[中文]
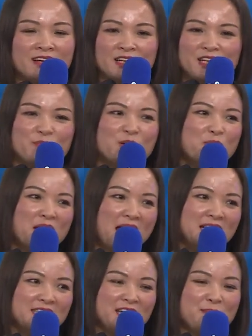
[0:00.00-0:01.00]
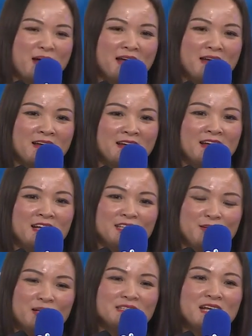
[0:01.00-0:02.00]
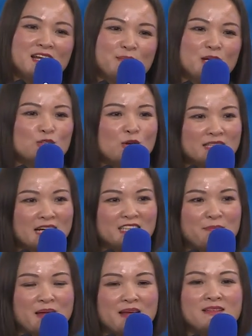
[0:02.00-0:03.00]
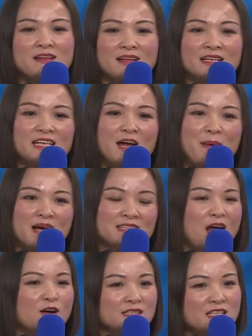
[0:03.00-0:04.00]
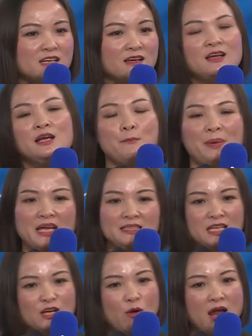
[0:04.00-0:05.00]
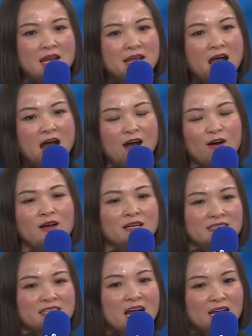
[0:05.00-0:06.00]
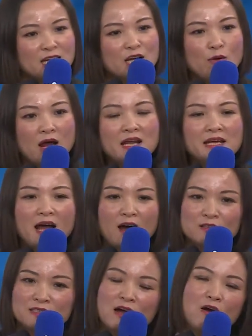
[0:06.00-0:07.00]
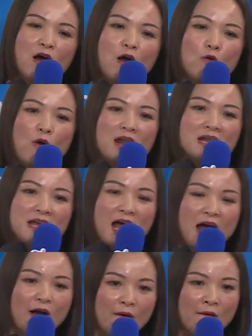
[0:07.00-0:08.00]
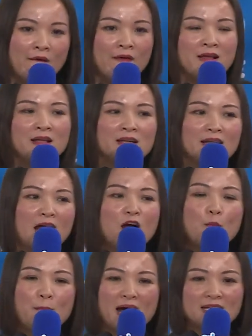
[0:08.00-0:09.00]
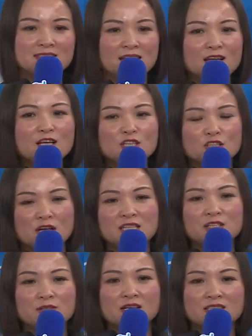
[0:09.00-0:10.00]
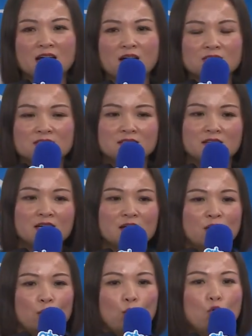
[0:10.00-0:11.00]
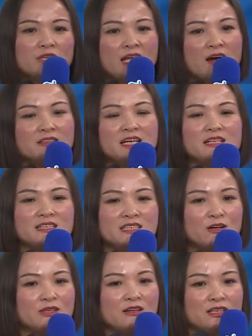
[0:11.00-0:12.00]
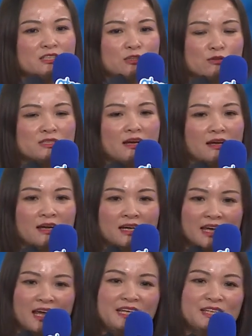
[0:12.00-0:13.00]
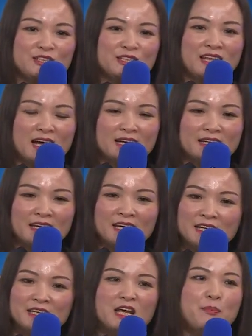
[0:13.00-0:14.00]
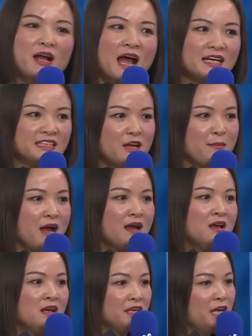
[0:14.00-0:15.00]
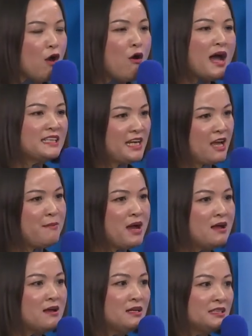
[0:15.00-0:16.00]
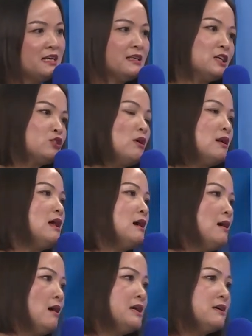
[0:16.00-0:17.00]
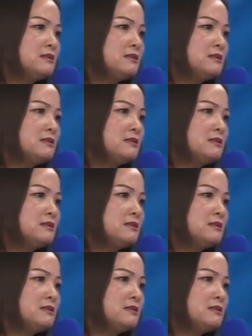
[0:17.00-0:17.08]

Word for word: 你们不开心吗？你们知道你们坐在这边，人家把超市品质管理好，价格管理好，售后管理好，然后把整个全球的超市无条件的交到你手上，给你去打理，你不开心吗？你要花钱吗？现在做任何一个